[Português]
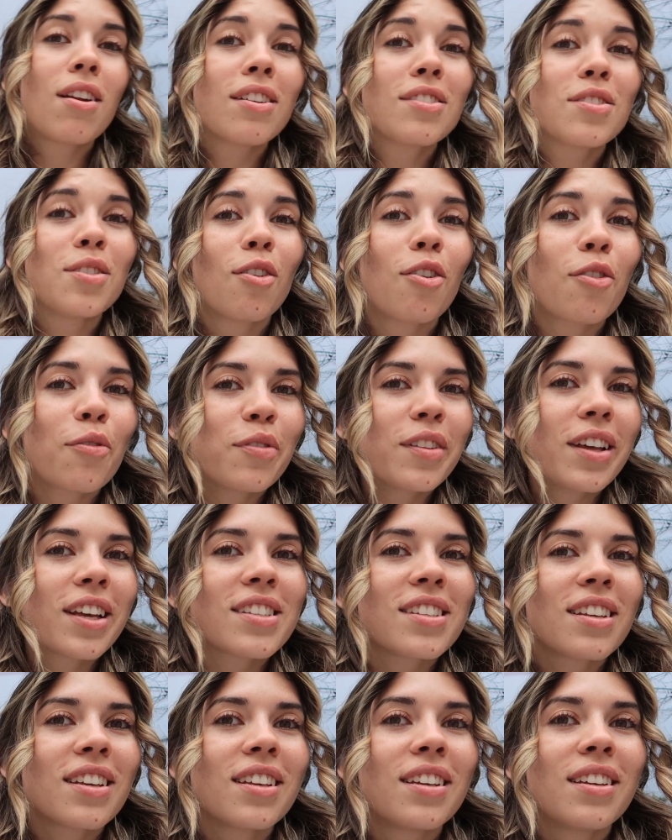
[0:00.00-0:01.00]
Olha só o
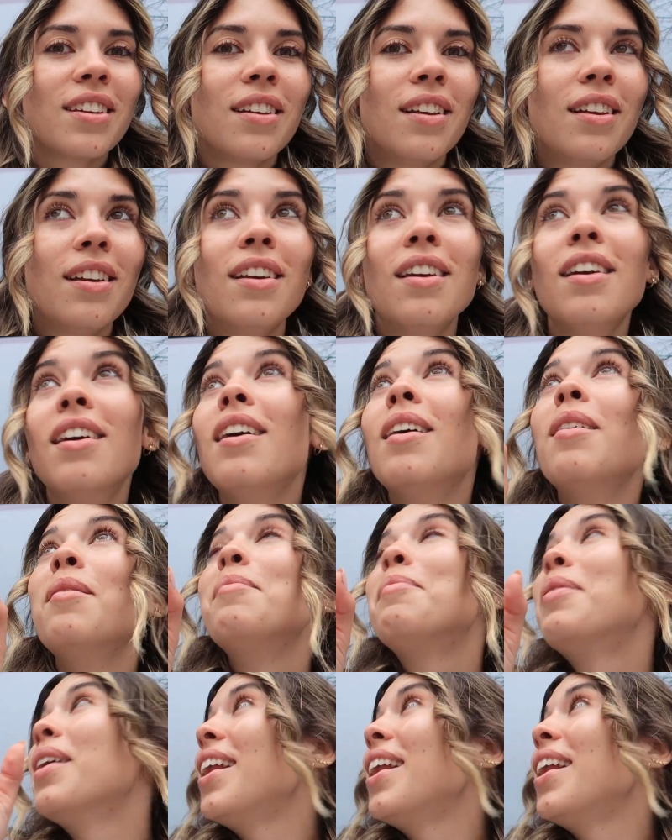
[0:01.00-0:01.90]
reflexo aqui. Uau.